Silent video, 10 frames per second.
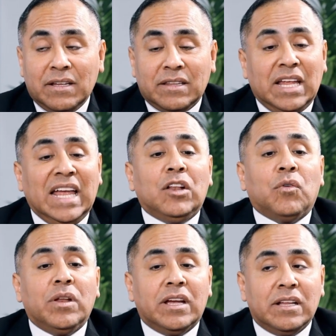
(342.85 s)
del
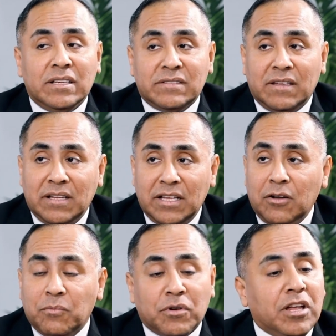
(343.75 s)
origen de ese
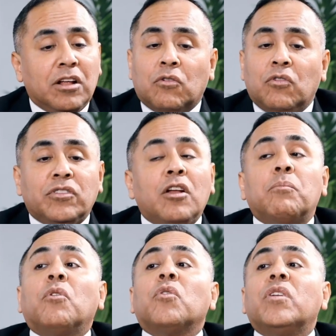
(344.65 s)
dinero porque de lo contrario
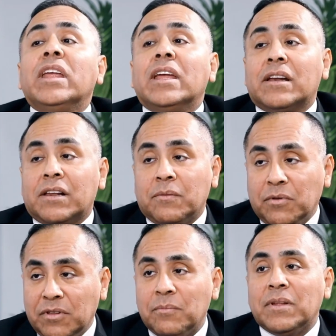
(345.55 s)
podrían responder